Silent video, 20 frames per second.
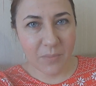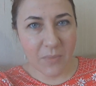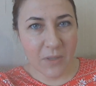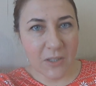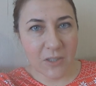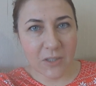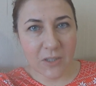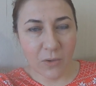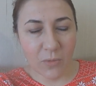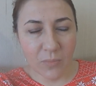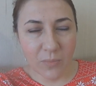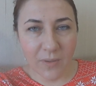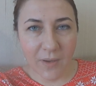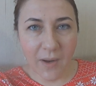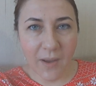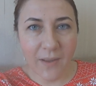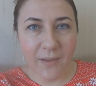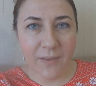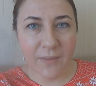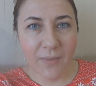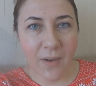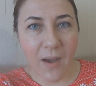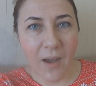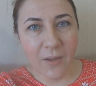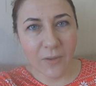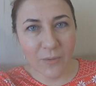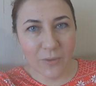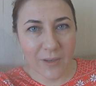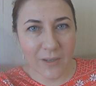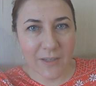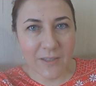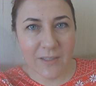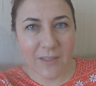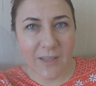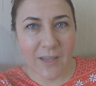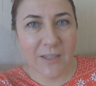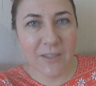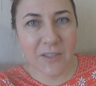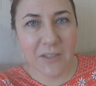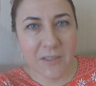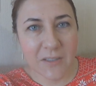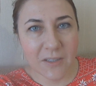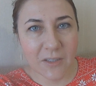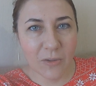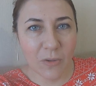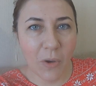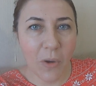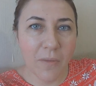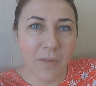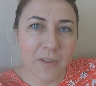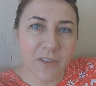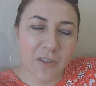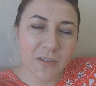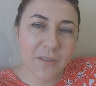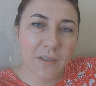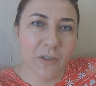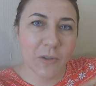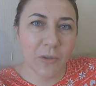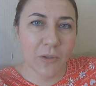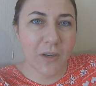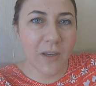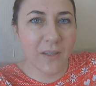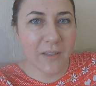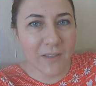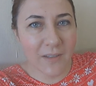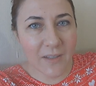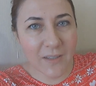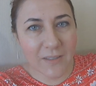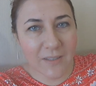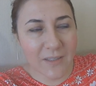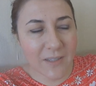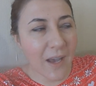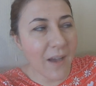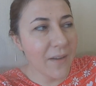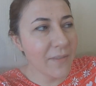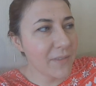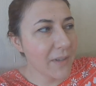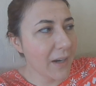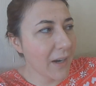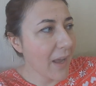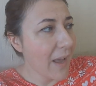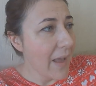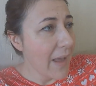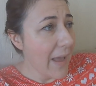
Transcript: Миша убирает ванну, Елисея чистит овощи, Виктория делает завтрак.